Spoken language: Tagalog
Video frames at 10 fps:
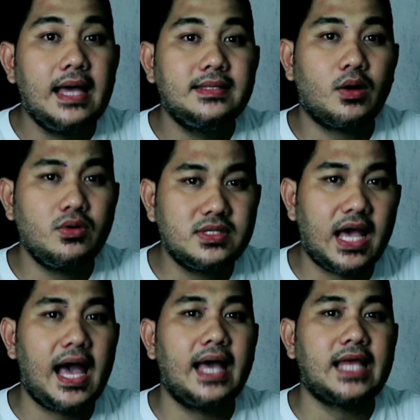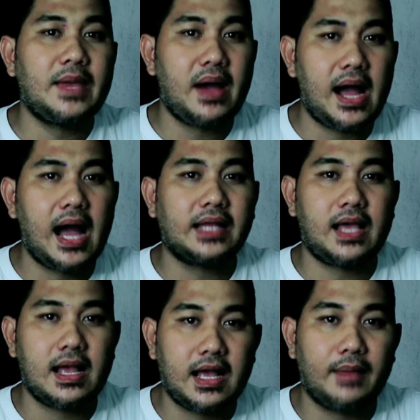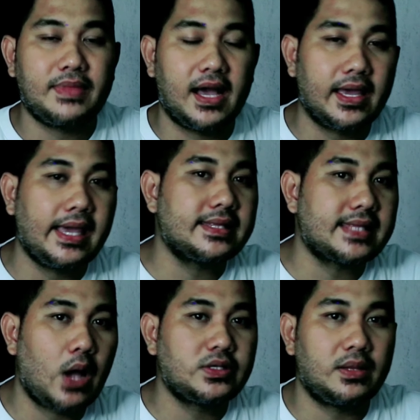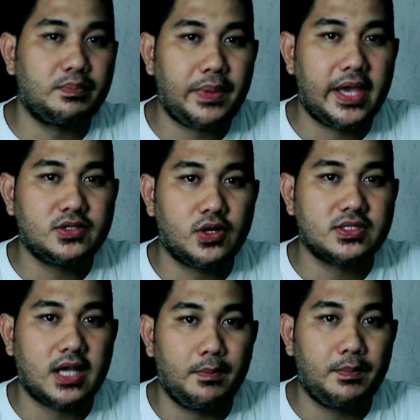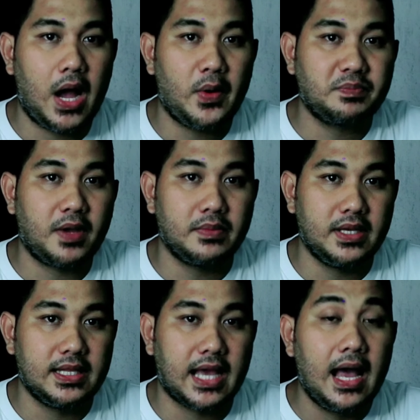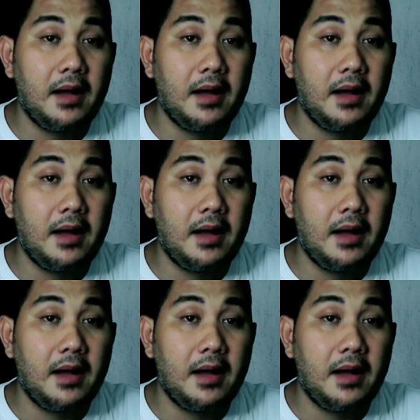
na kung saan ay makakatanggap ng 8,000 pesos ang bawat pamilya